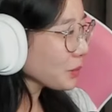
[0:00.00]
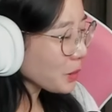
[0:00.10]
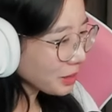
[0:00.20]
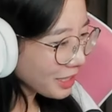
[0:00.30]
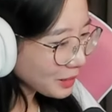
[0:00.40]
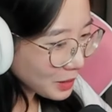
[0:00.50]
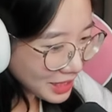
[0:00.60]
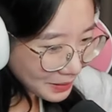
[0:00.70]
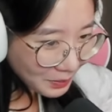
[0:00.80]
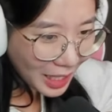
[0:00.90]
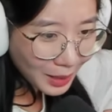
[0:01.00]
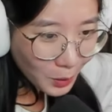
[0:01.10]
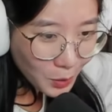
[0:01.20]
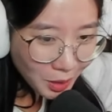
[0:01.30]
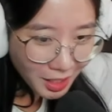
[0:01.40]
Tôi có nên tôi đi
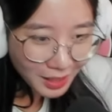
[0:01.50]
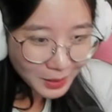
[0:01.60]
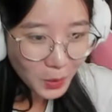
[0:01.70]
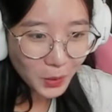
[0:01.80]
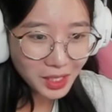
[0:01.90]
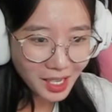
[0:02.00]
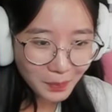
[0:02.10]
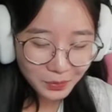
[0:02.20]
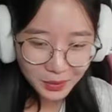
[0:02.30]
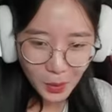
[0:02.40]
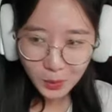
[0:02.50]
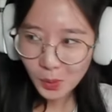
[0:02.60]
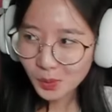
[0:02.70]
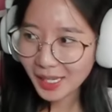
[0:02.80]
tôi có nên tôi tôi tôi